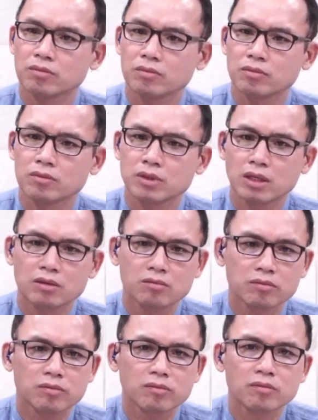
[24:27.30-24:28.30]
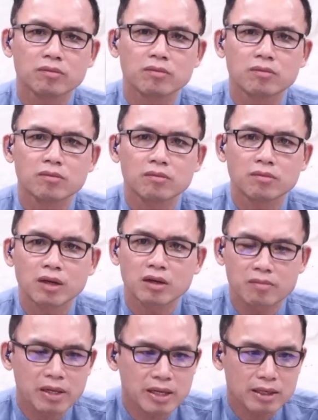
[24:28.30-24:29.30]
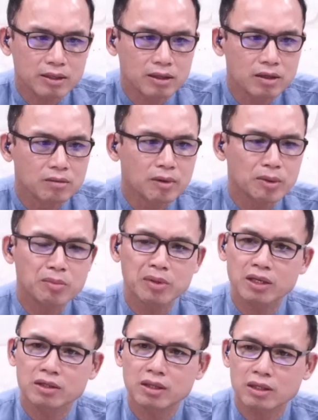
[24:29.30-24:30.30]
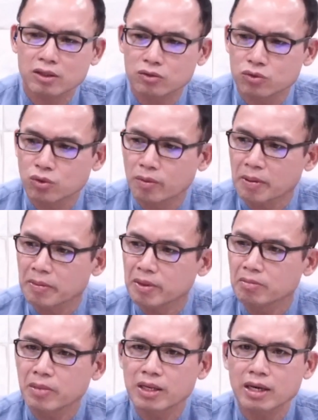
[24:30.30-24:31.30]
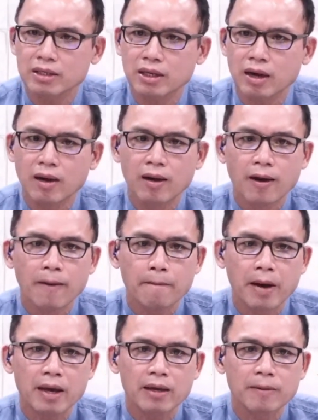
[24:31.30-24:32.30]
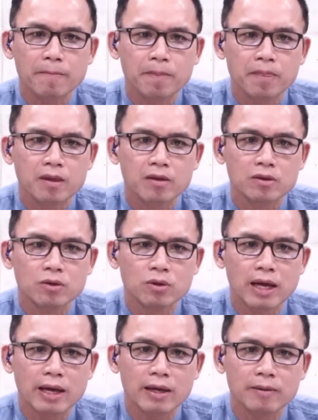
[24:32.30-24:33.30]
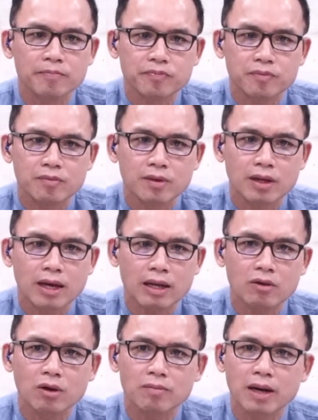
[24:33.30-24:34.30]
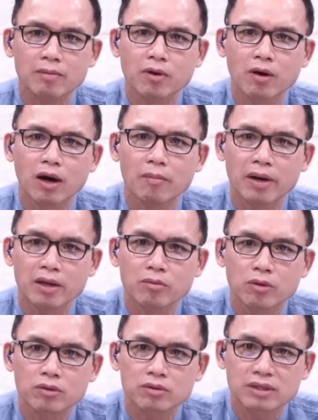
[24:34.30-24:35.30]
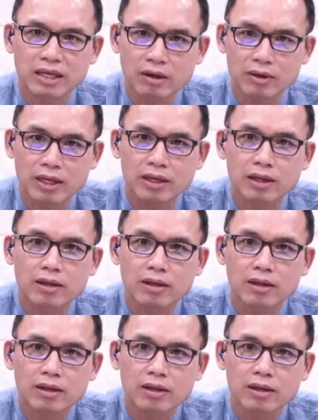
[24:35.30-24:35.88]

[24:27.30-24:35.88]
จริงมันก็ไม่อยากจะดื่มเหมือนั้นมันยังอยากจะสูบไม่ไม่อยากจะไปอยู่ในการครอบงำของอบายมุกสิ่งเหล่านั้นนย